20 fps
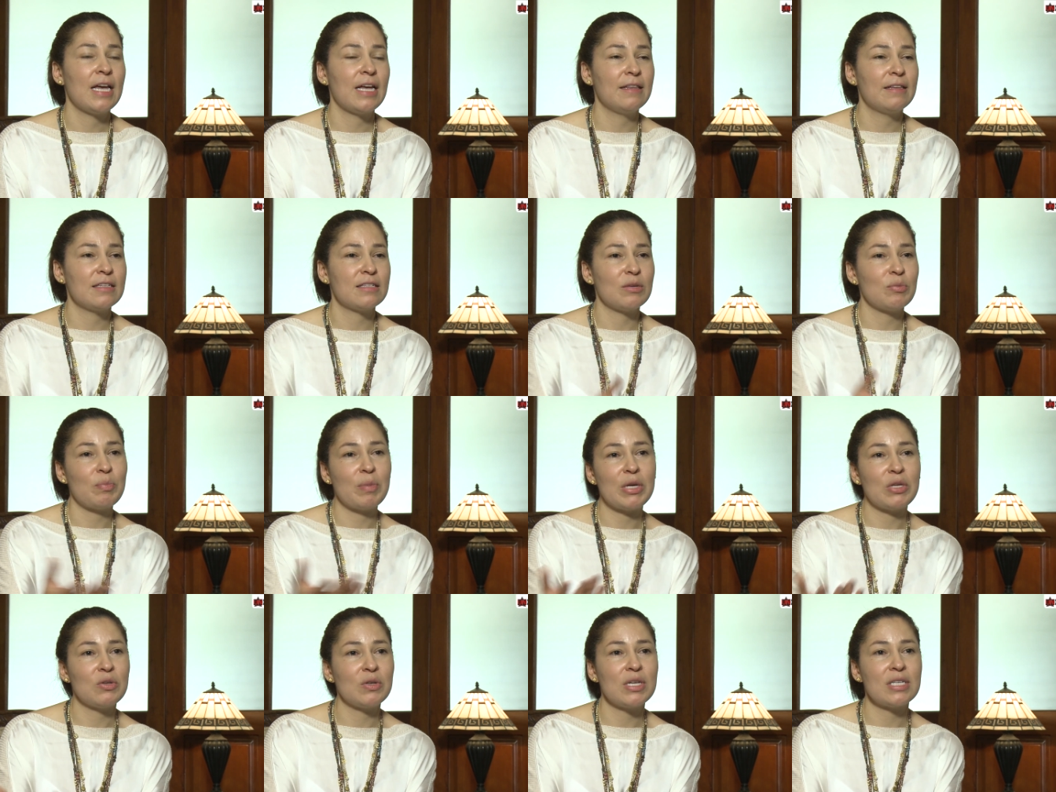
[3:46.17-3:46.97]
el
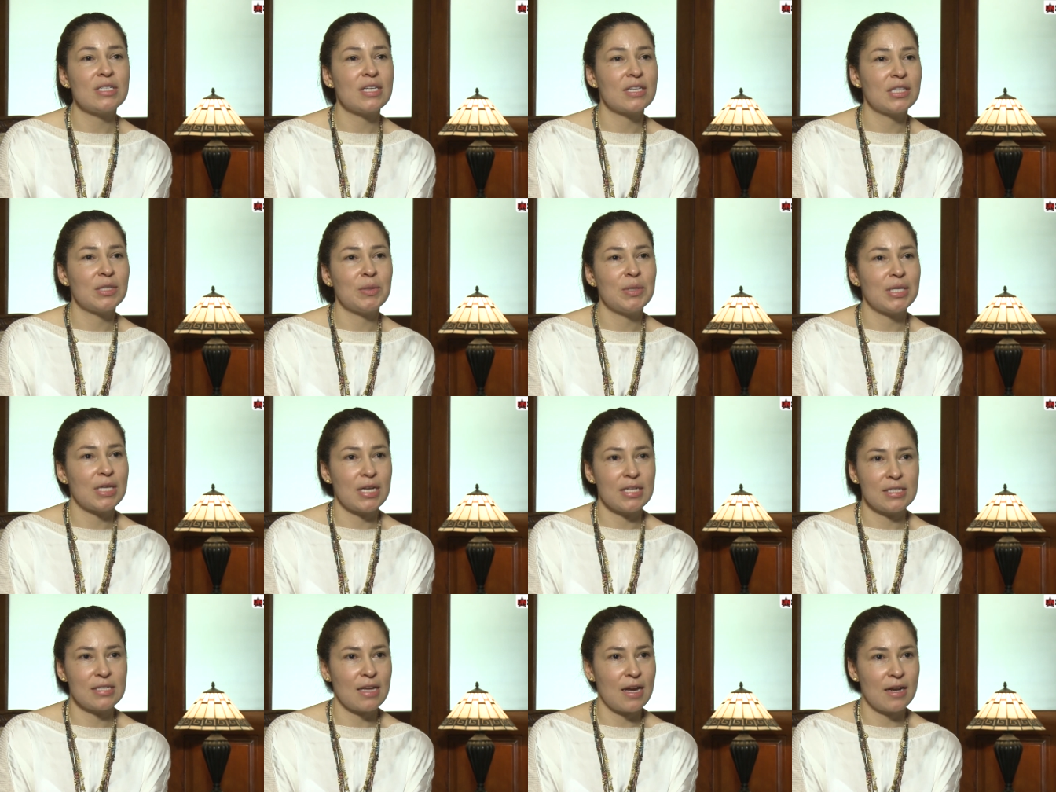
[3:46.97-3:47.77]
desempeño de las
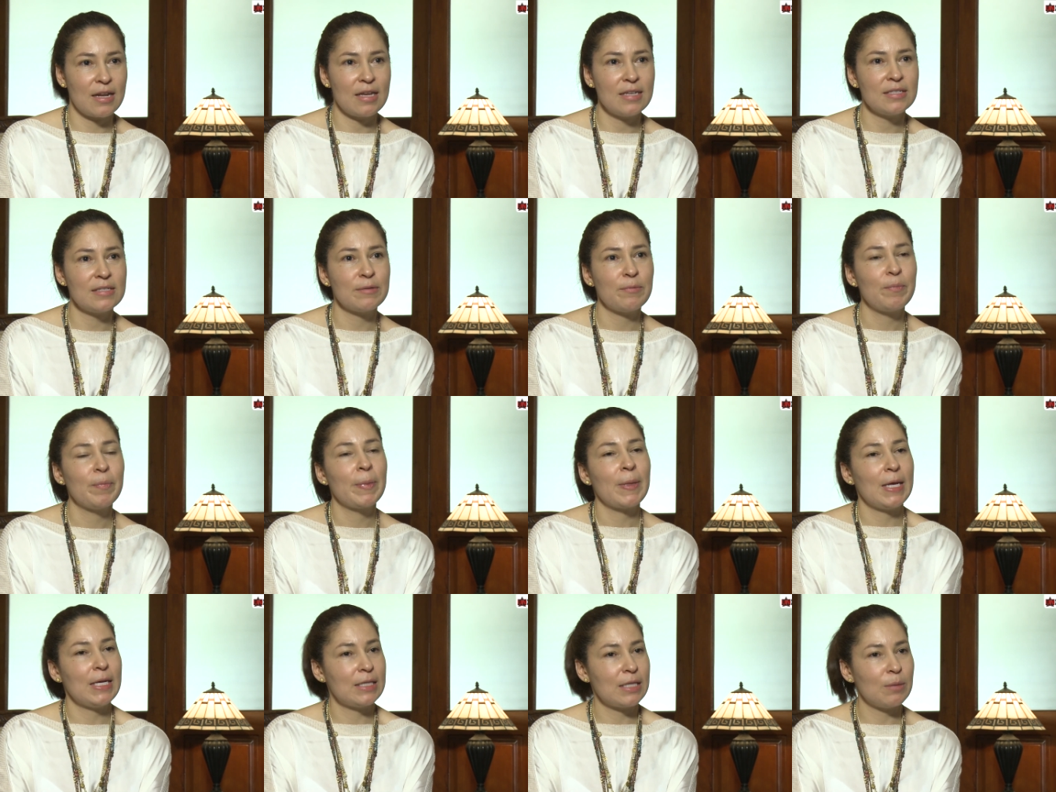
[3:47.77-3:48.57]
actividades diarias
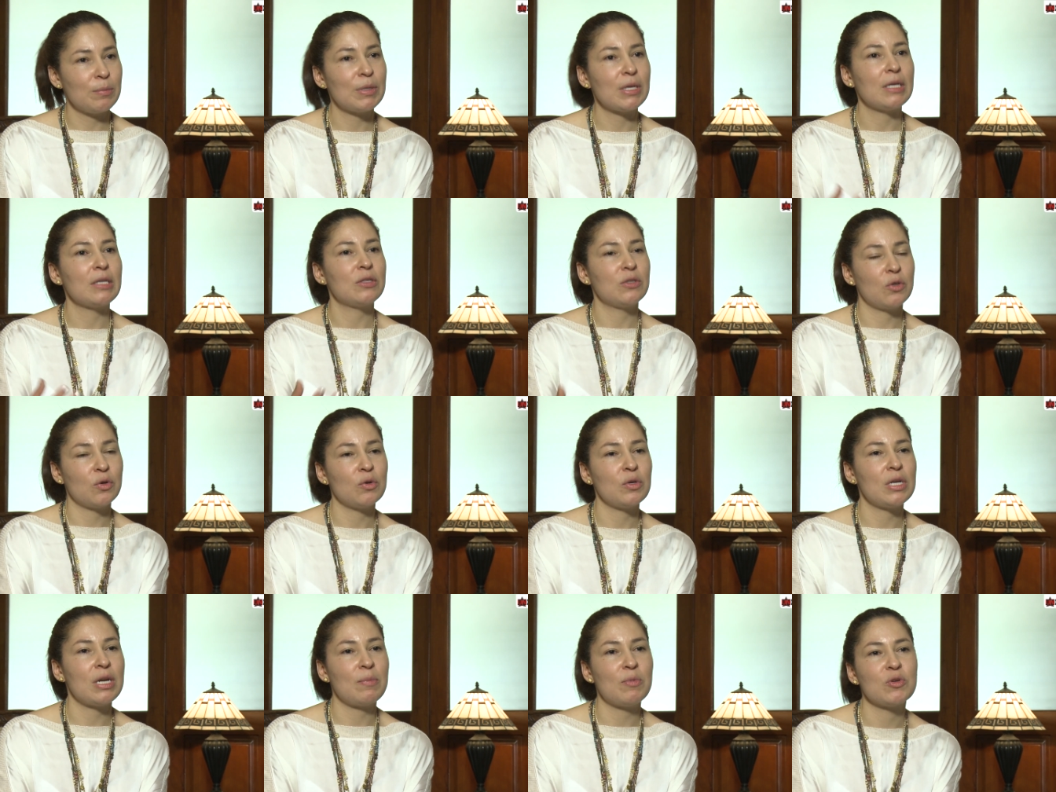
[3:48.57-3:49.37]
y también
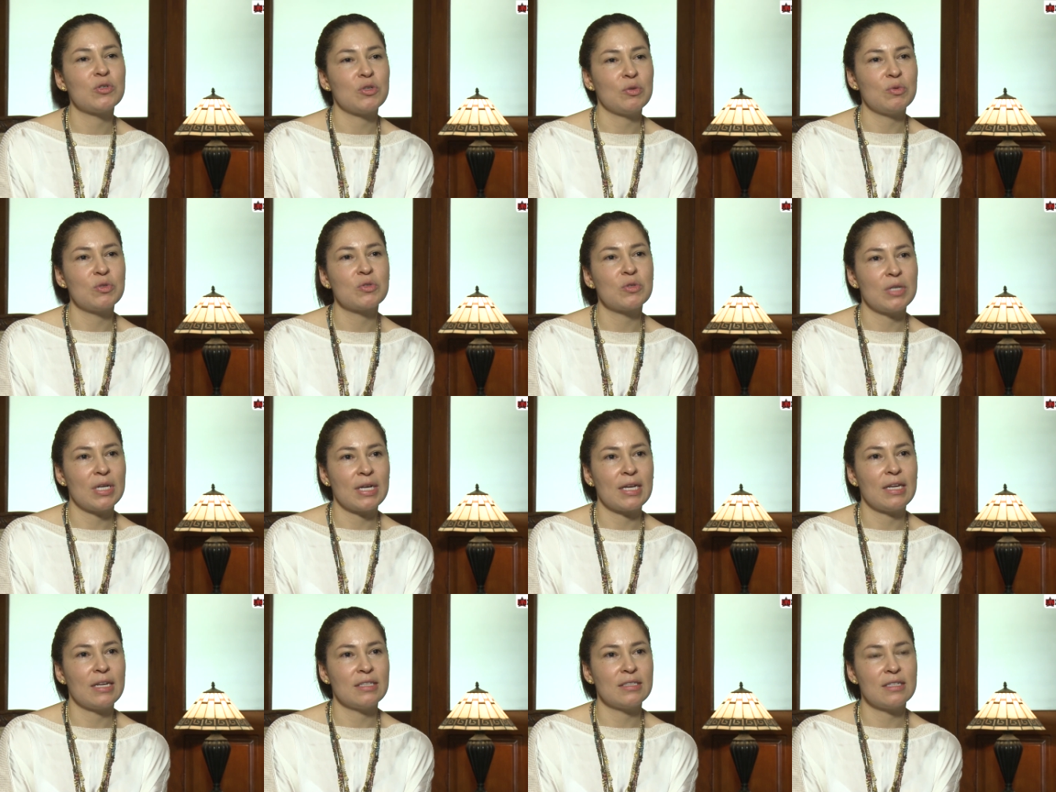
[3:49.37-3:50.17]
todo el apoyo
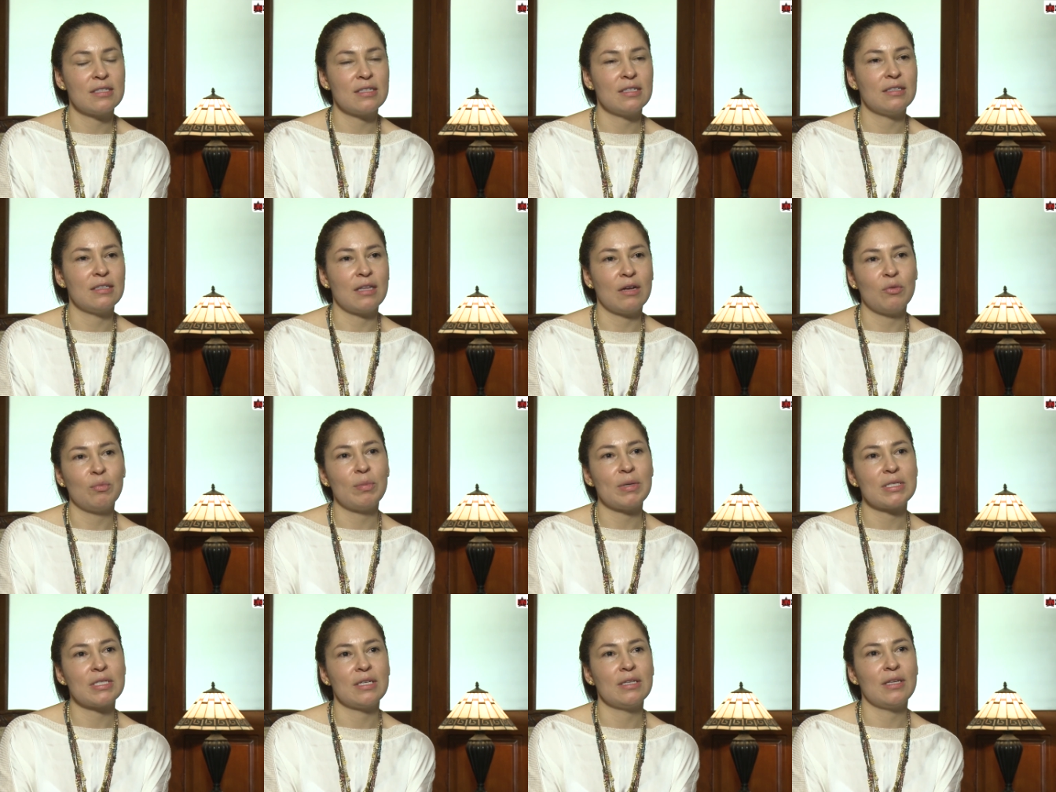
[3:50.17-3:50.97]
emocional que necesita un
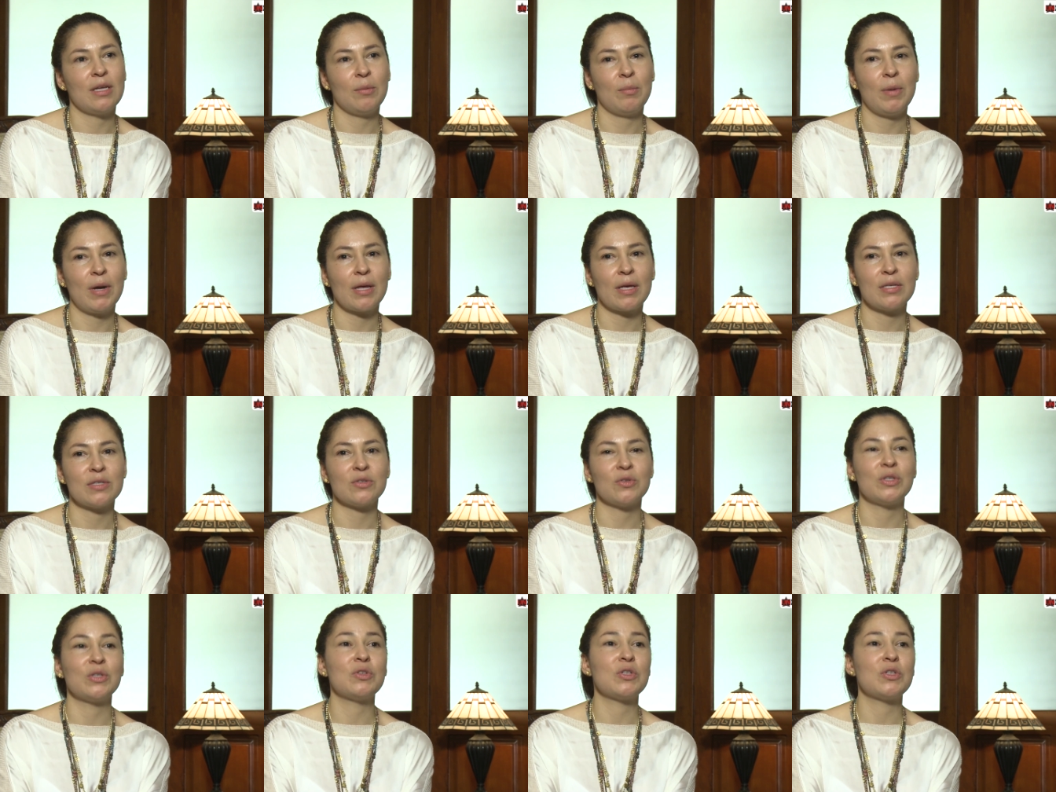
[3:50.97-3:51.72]
paciente de Parkinson.